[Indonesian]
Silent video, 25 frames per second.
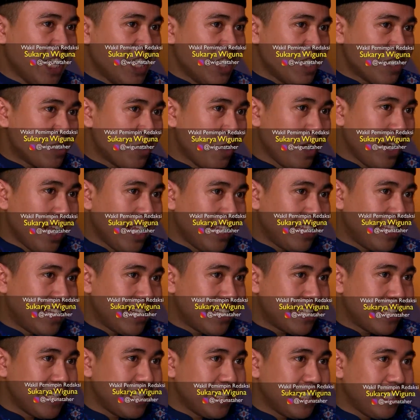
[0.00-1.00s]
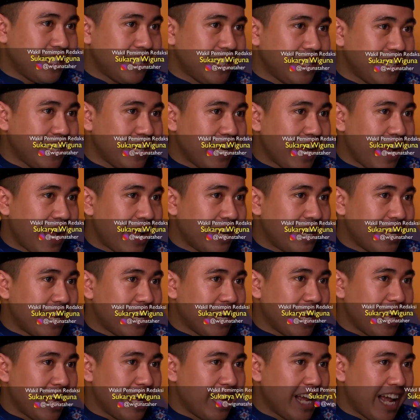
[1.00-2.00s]
Sholat di sini
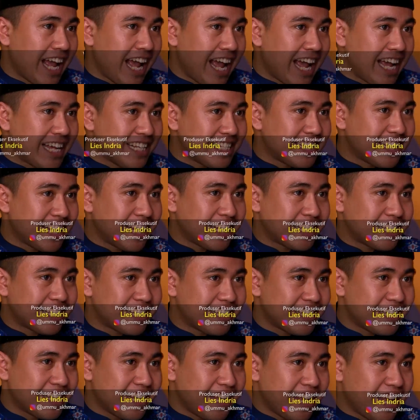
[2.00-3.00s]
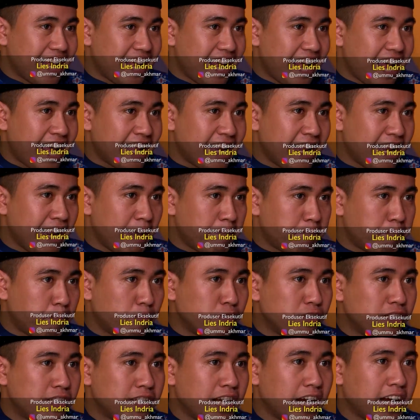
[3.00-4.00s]
adalah asas, adalah
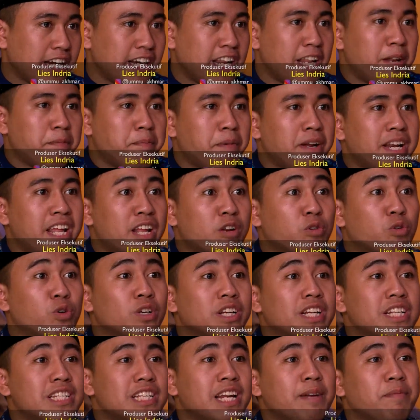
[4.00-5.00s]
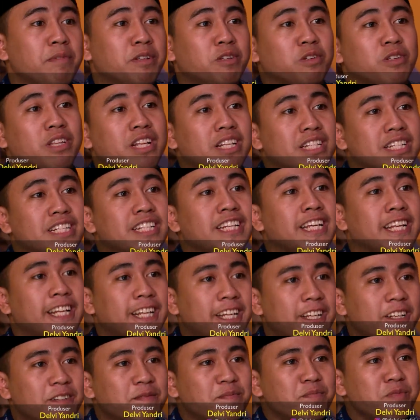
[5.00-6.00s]
puncak daripada rukun Islam itu tersendiri.
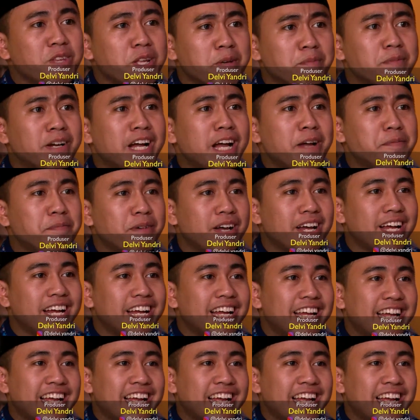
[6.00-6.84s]
Mengapa?